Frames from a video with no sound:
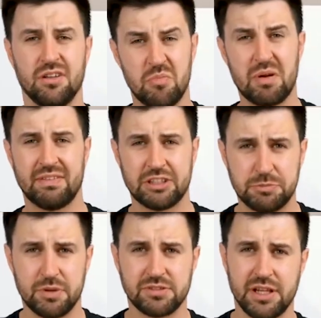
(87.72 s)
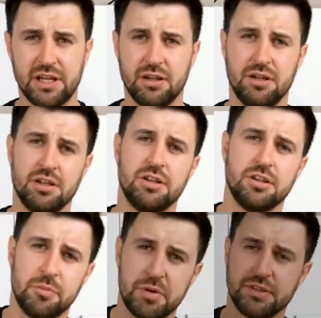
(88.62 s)
Prawda, że proste?
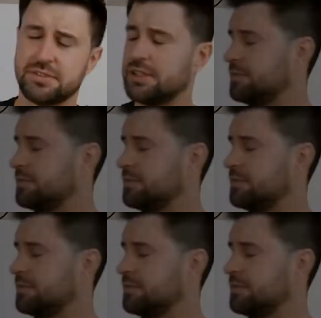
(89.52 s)
No proste.